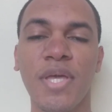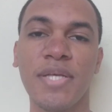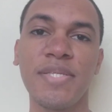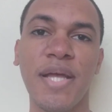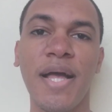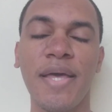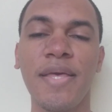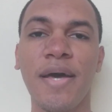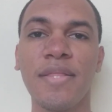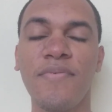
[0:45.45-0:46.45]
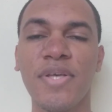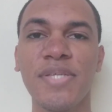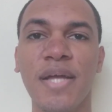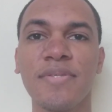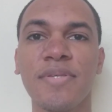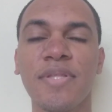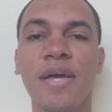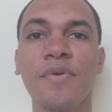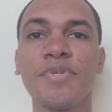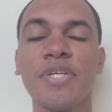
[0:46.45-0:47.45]
né, que será aí a adversária de
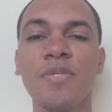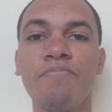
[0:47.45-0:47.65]
Santa Cruz nesse